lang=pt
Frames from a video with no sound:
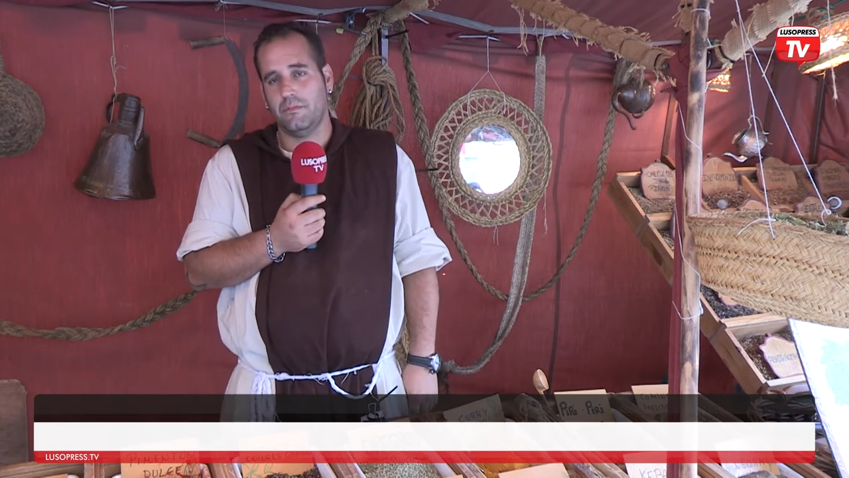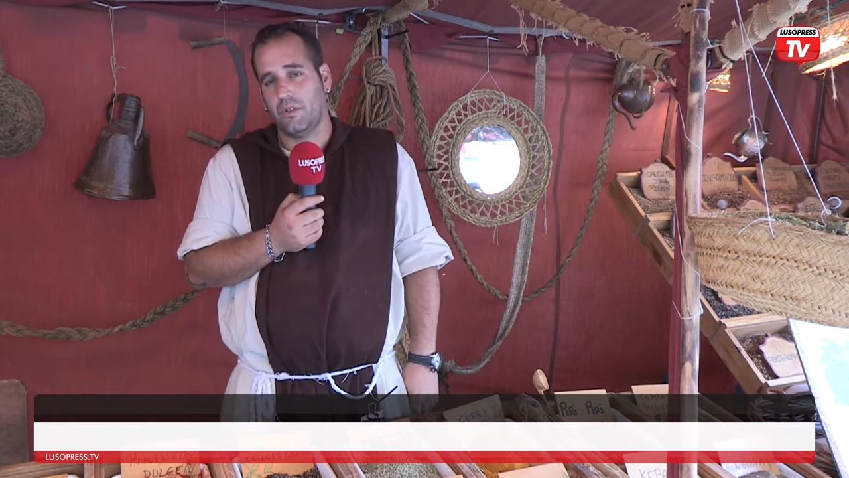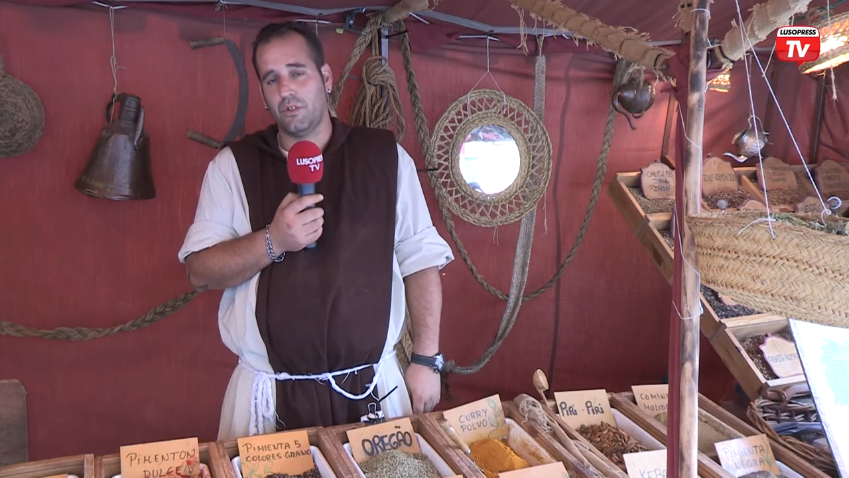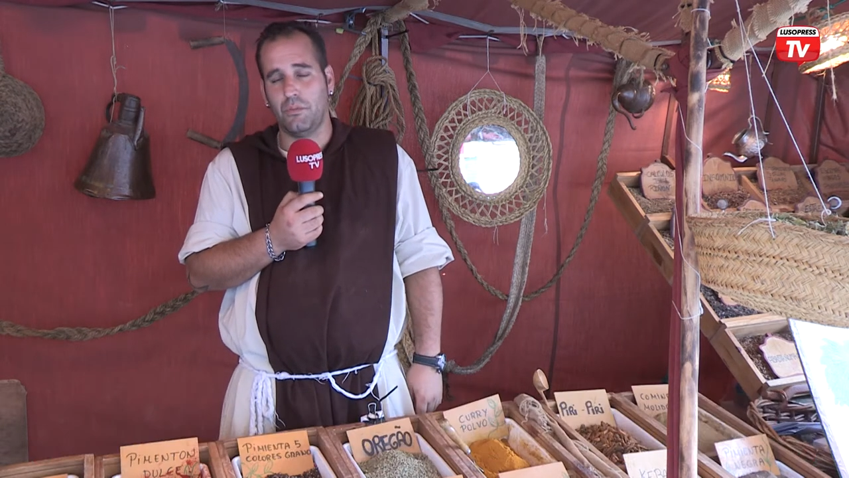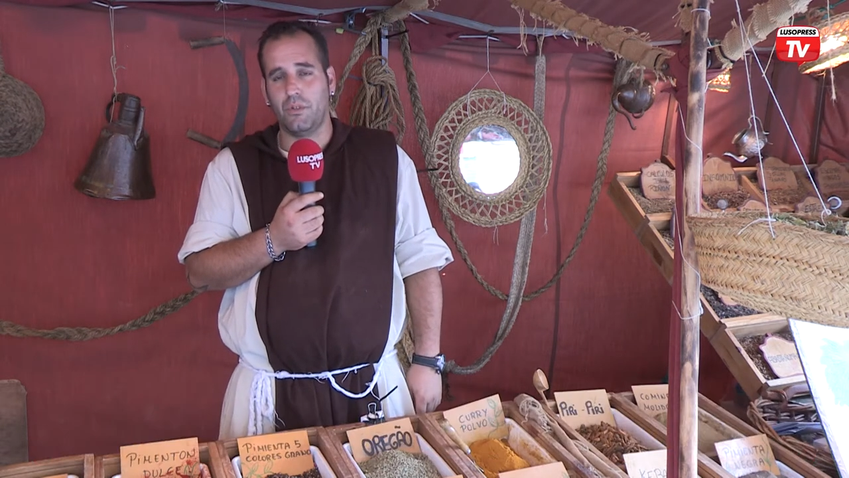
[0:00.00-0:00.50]

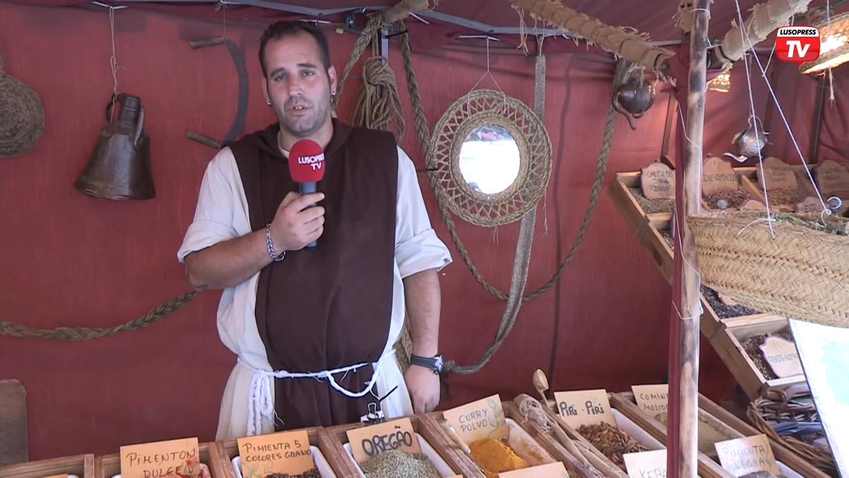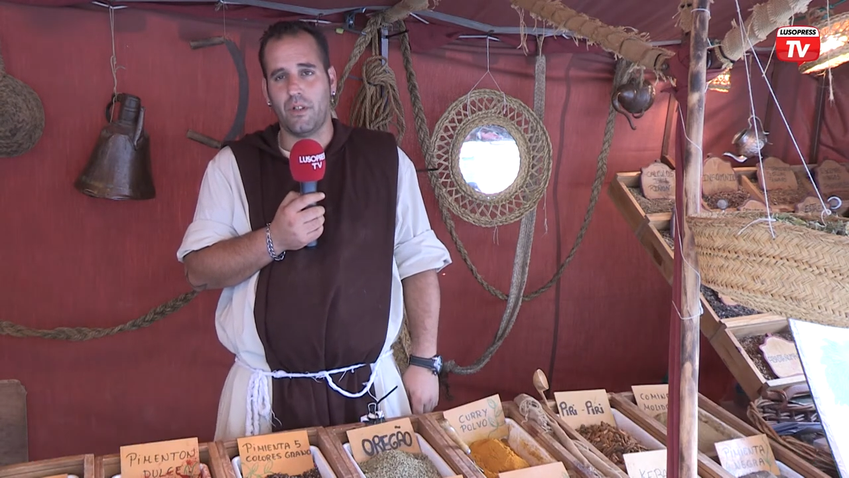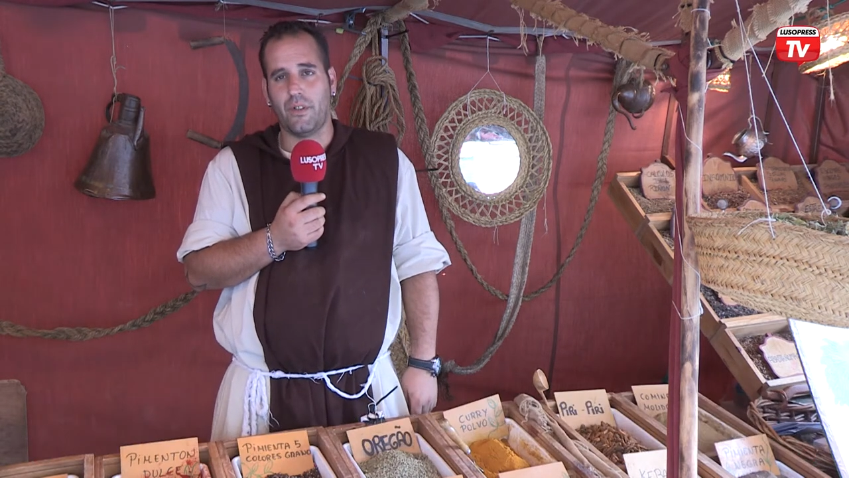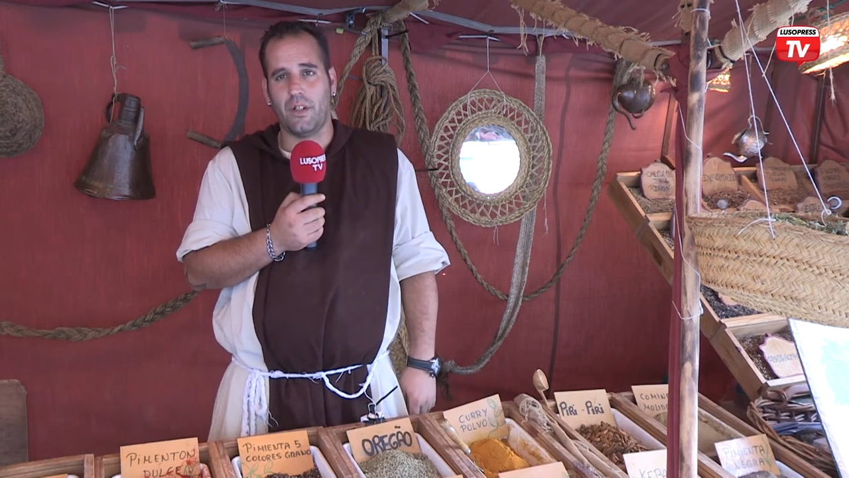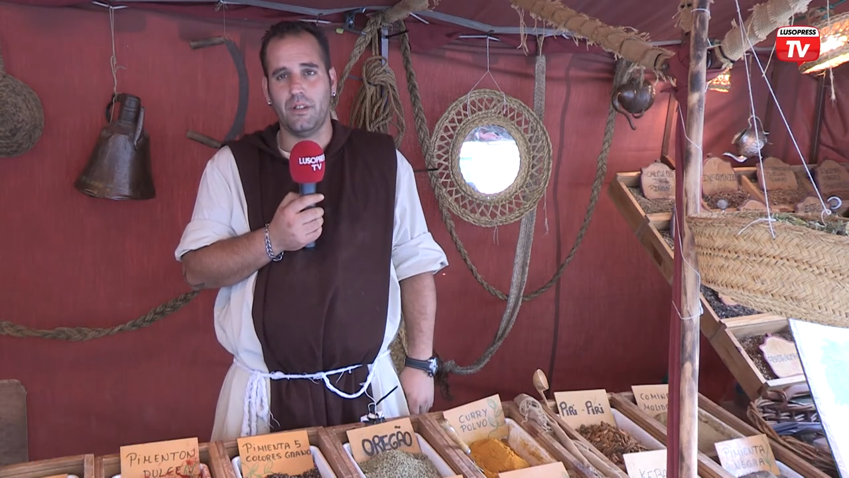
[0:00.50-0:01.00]
gosto muito da
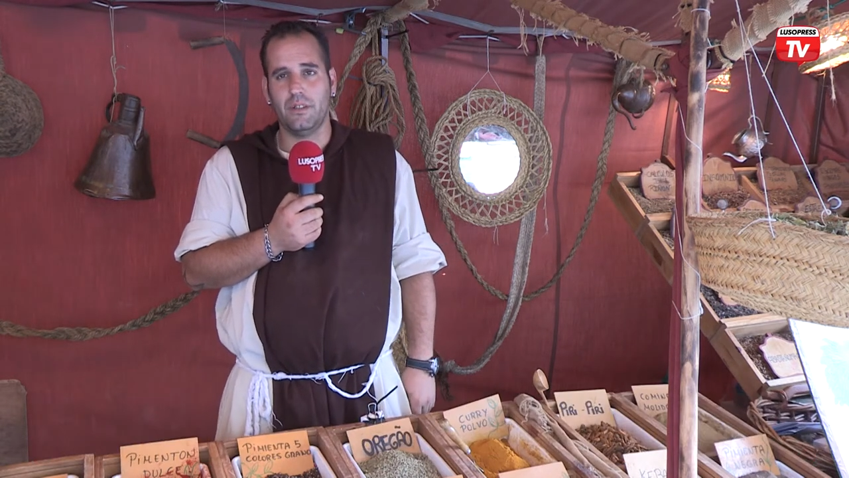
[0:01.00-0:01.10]
feira.